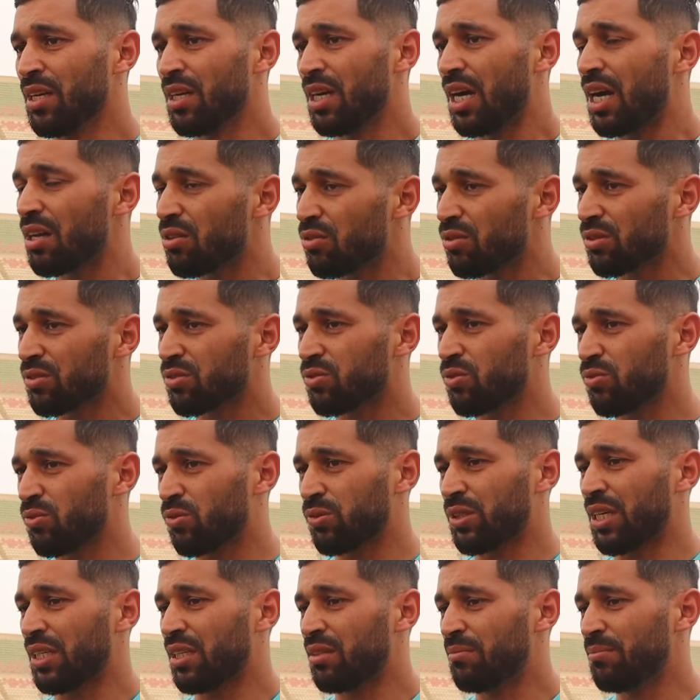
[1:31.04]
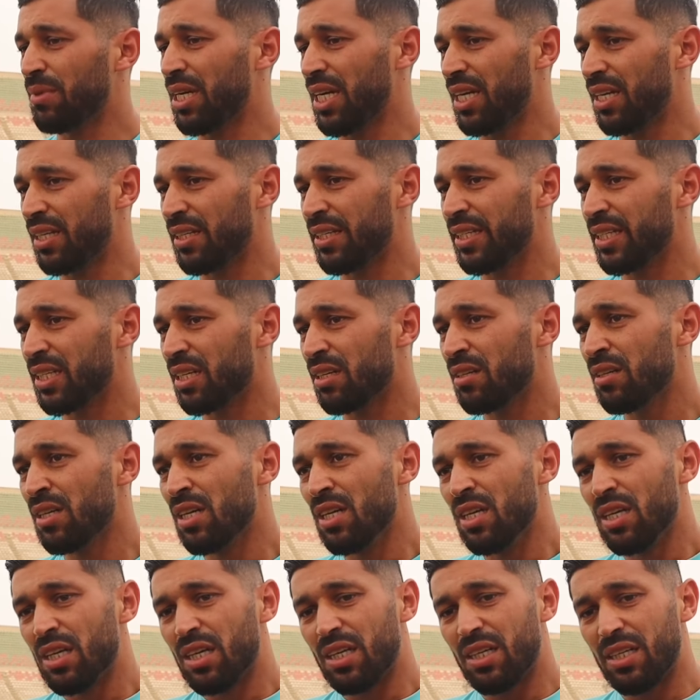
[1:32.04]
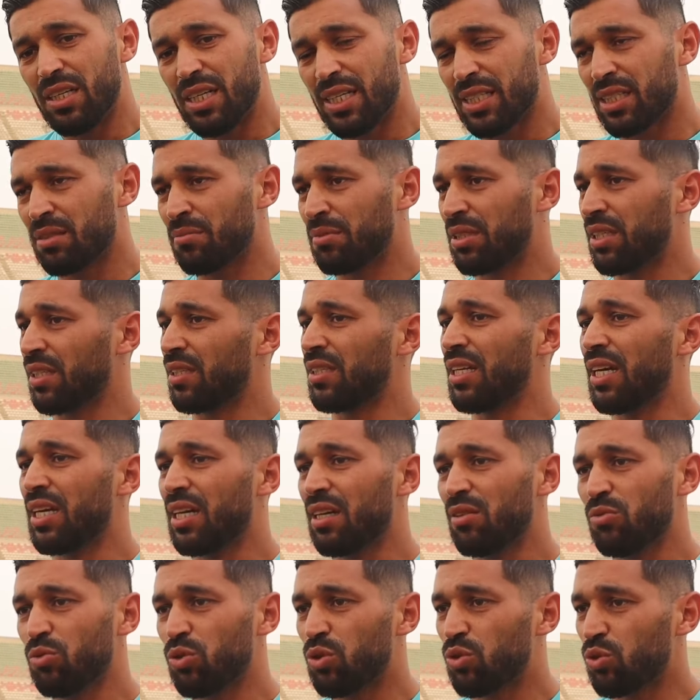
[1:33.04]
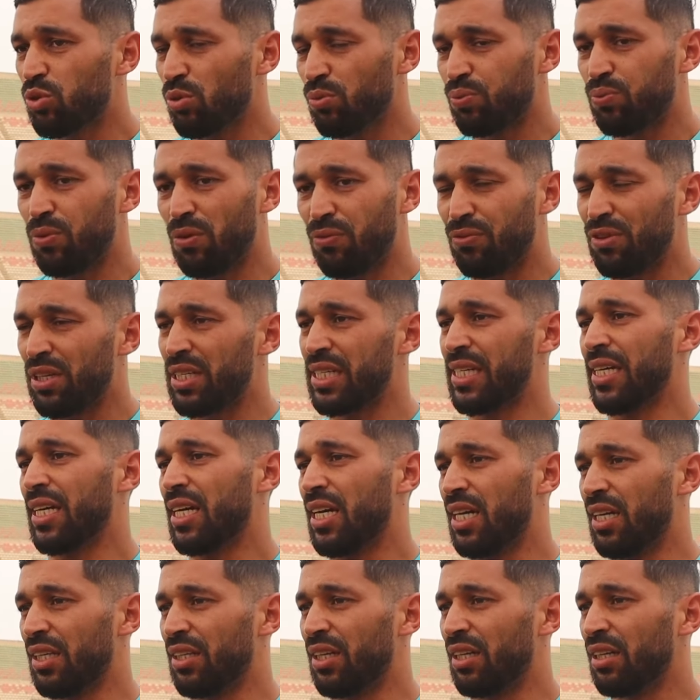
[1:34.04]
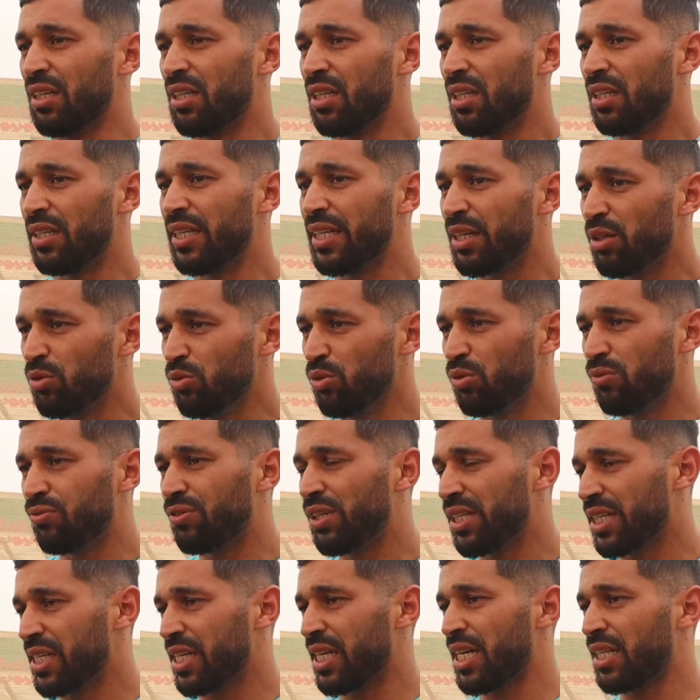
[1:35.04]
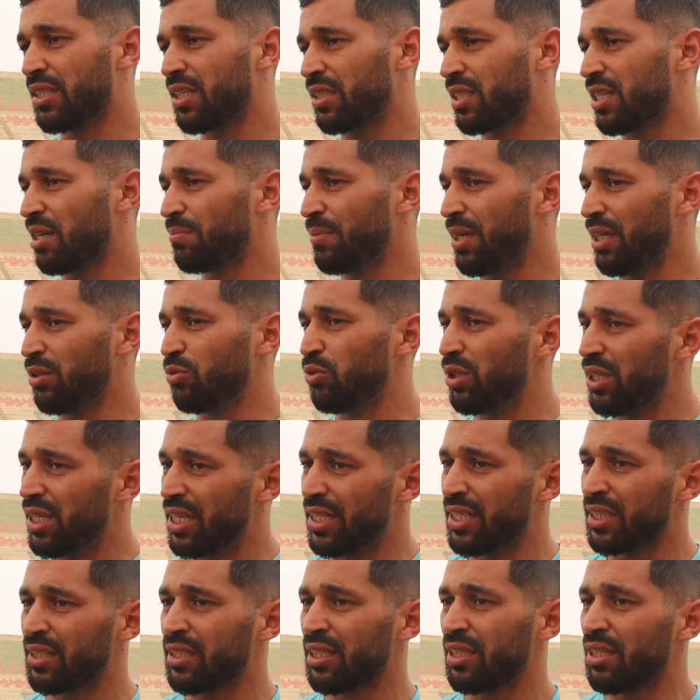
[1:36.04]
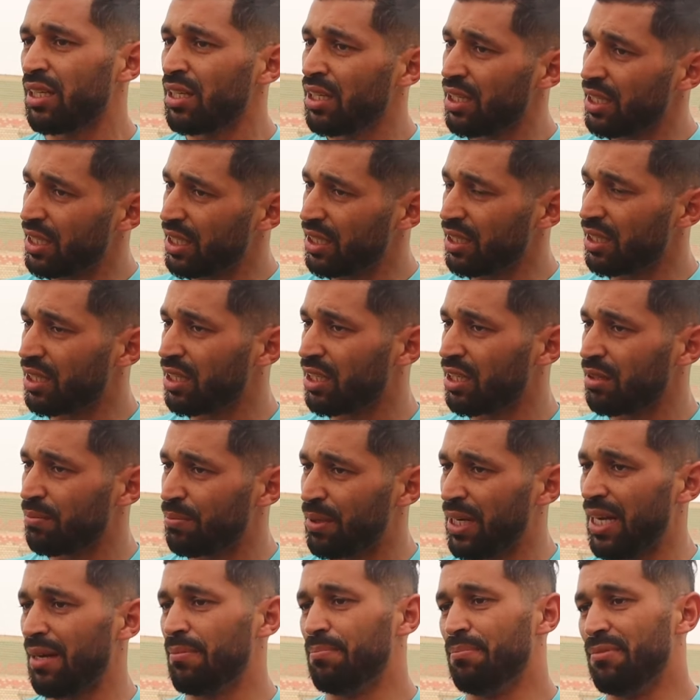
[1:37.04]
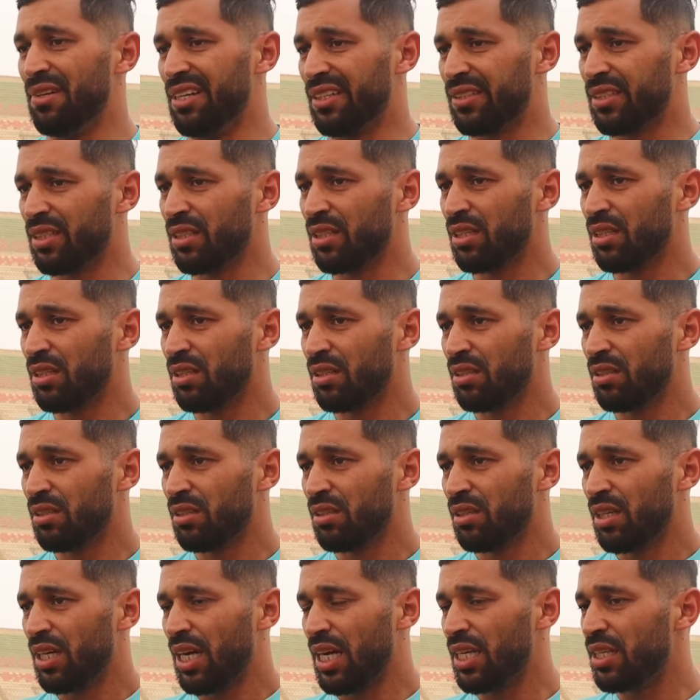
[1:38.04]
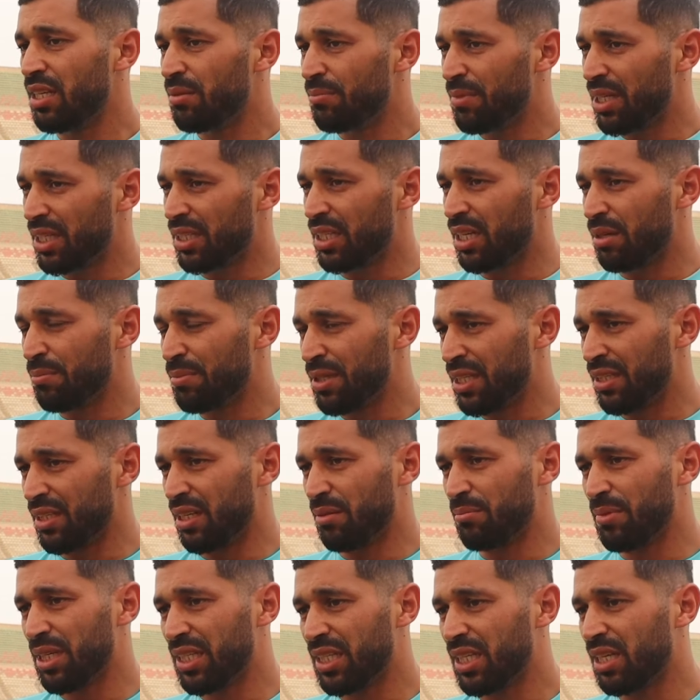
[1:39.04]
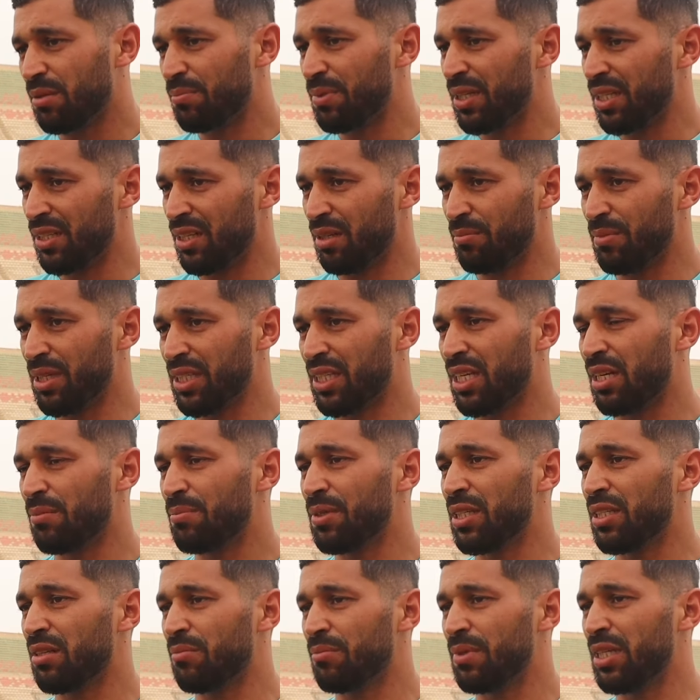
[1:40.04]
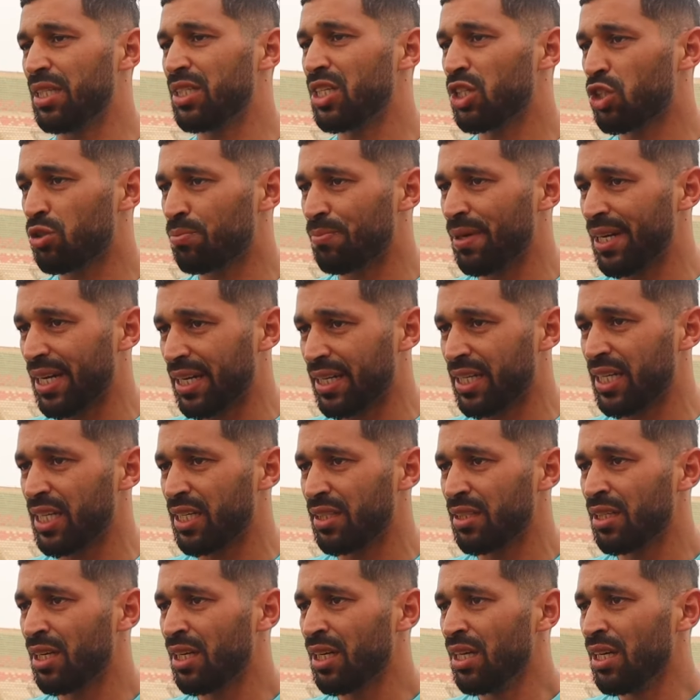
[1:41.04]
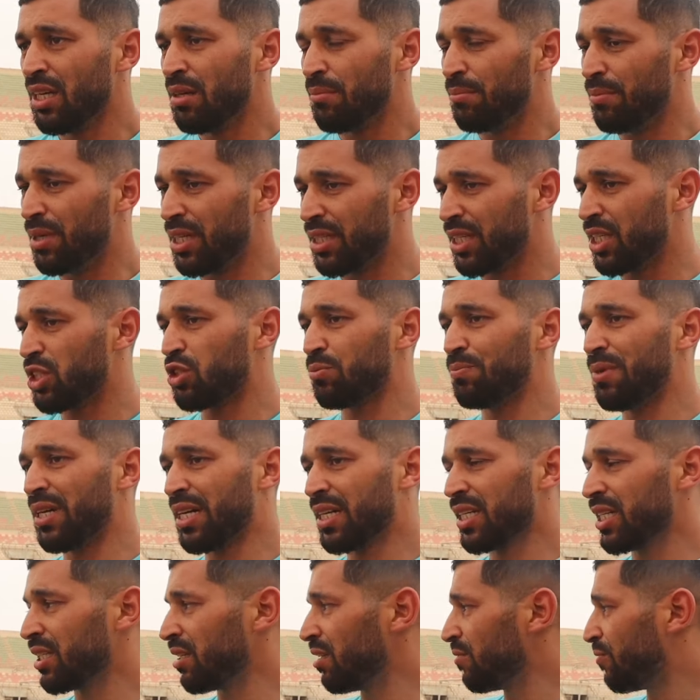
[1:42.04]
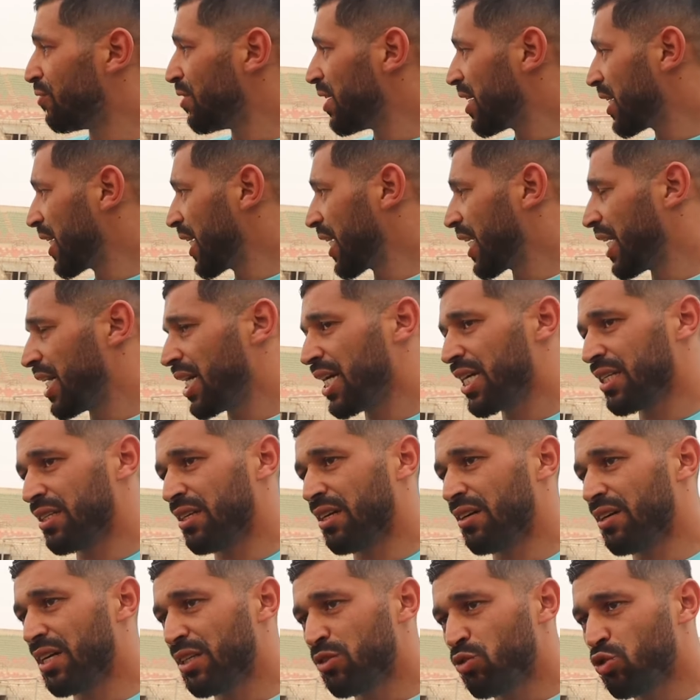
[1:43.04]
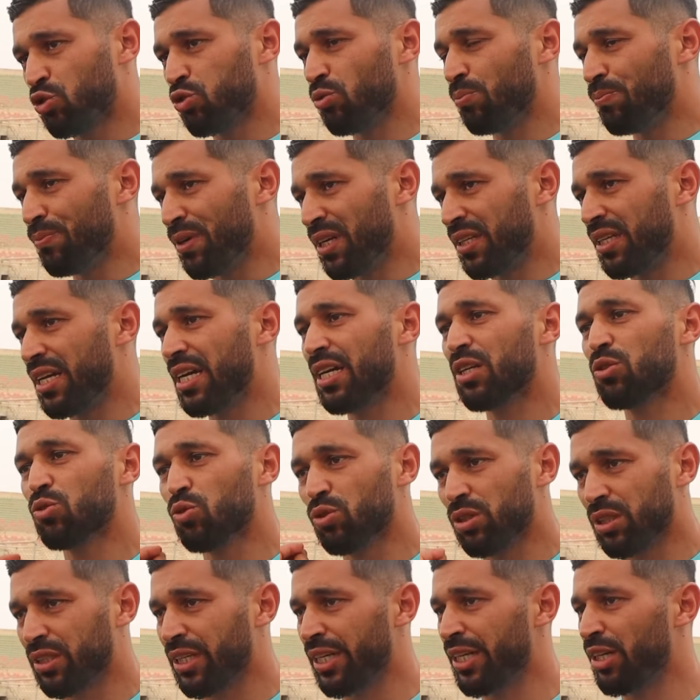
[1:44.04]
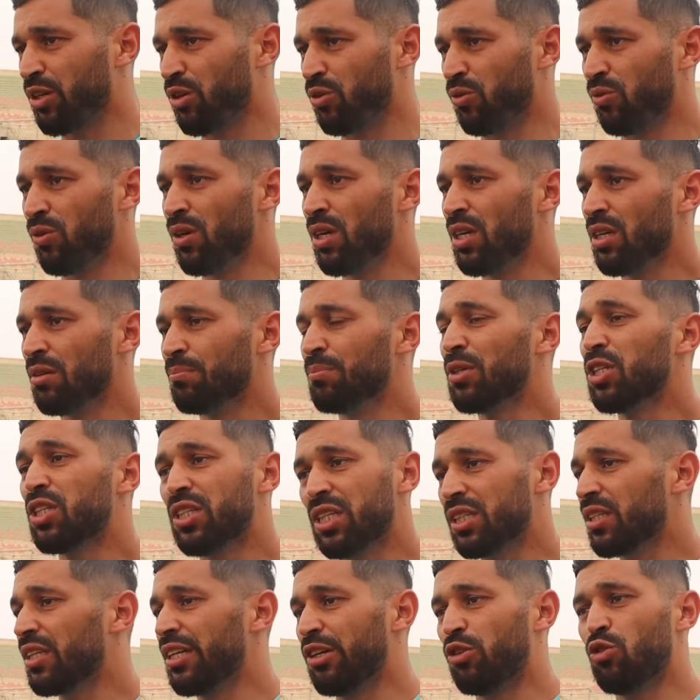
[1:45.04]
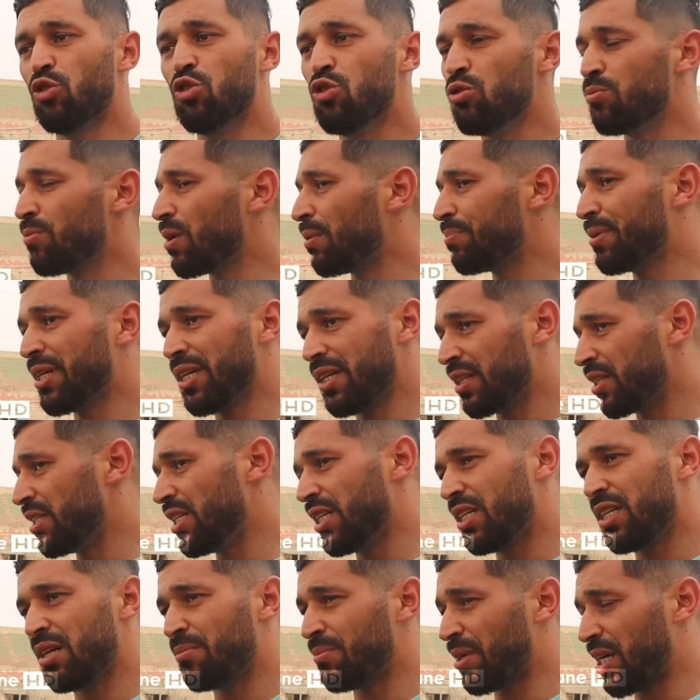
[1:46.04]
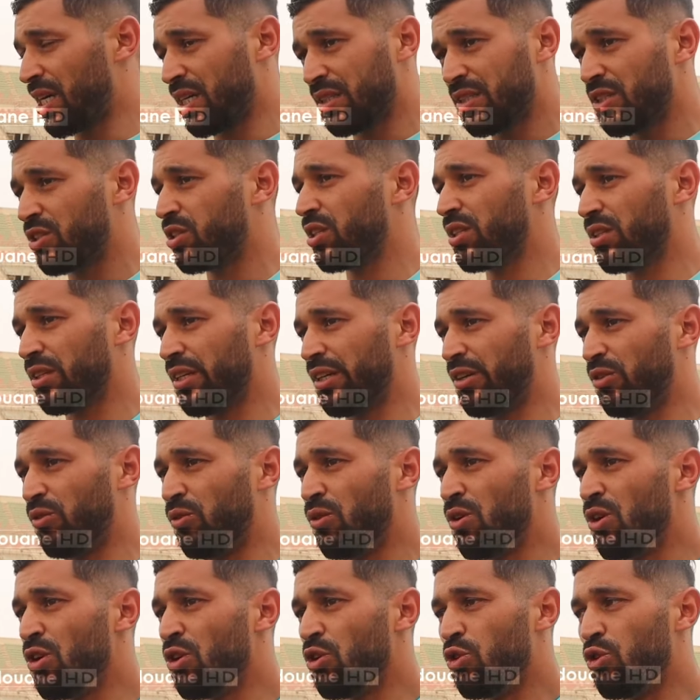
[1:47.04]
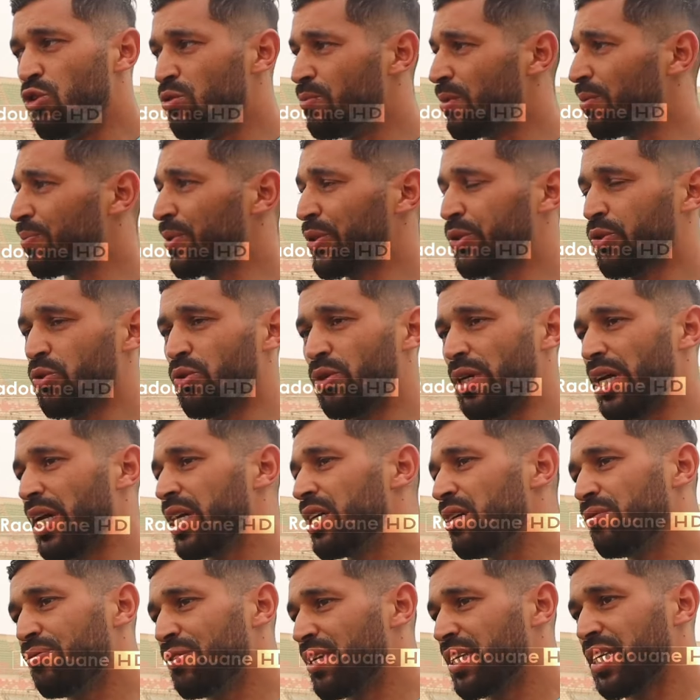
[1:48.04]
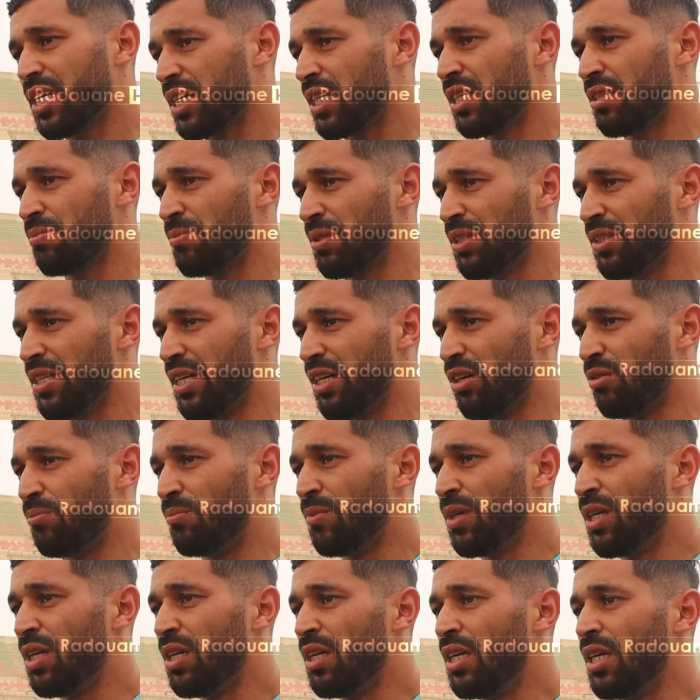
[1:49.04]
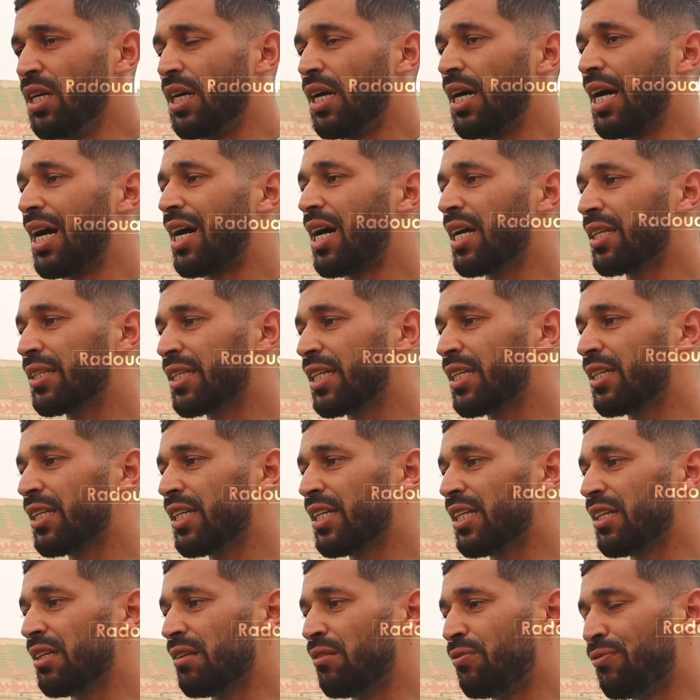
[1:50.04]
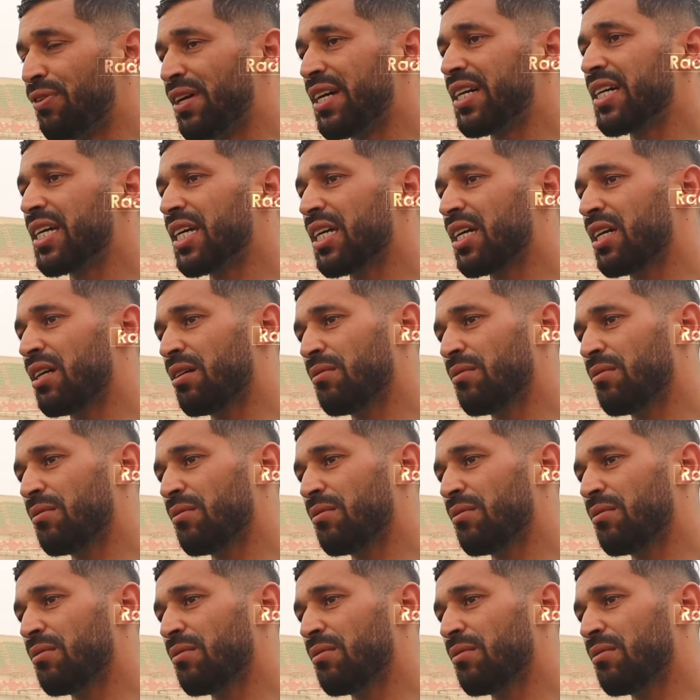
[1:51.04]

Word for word: الله السلطات المحليه لازم تتدخل وتشوف في الفريق هذا لانه الفريق هذا تابع لولايه آه، بلعباس احنا ماذا بينا ماذا بينا ماذا بينا ماناش باغيين ماناش باغيين الفريق هذا هاد الشبان هادو يضيعوا ماشي يضيعوا هما باذن الله ما غاديش يضيعوا هما باسكو اي فريق يتمناهم غادي الفريق